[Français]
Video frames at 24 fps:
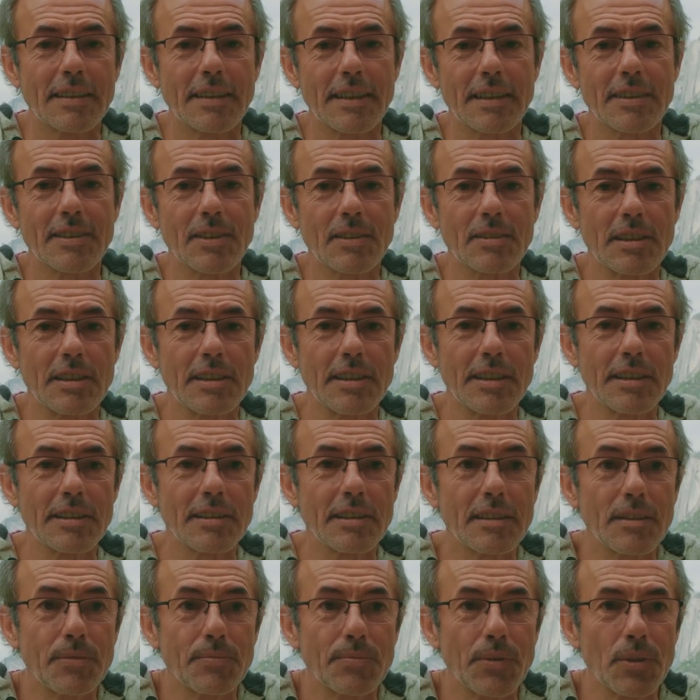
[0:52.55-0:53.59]
quels sont les
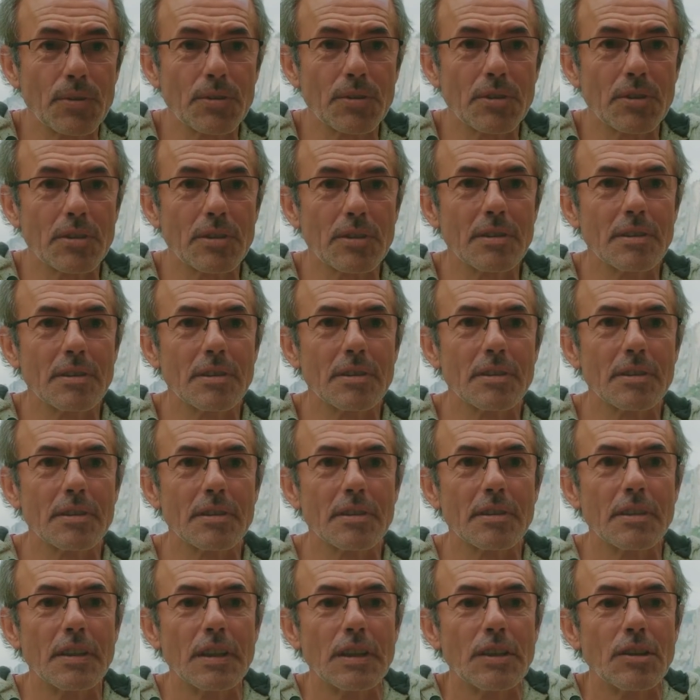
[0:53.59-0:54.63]
liens qui font que,
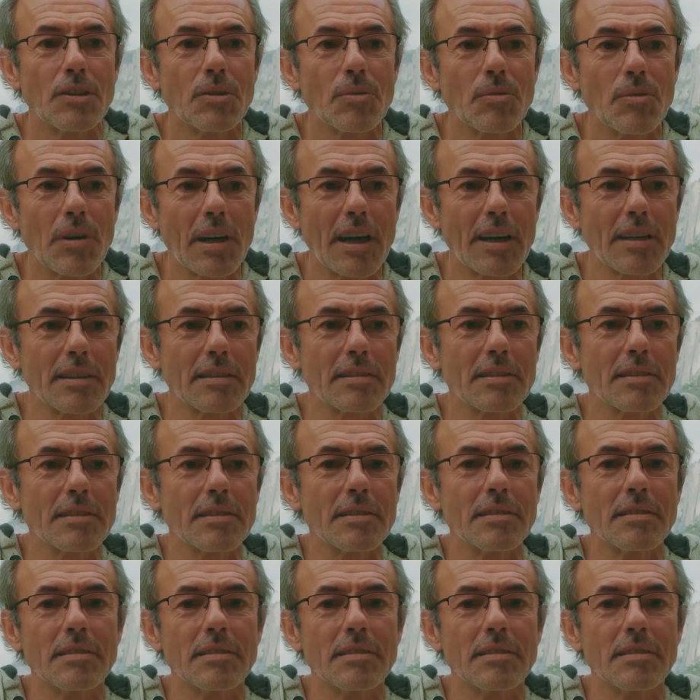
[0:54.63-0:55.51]
euh, voilà, euh,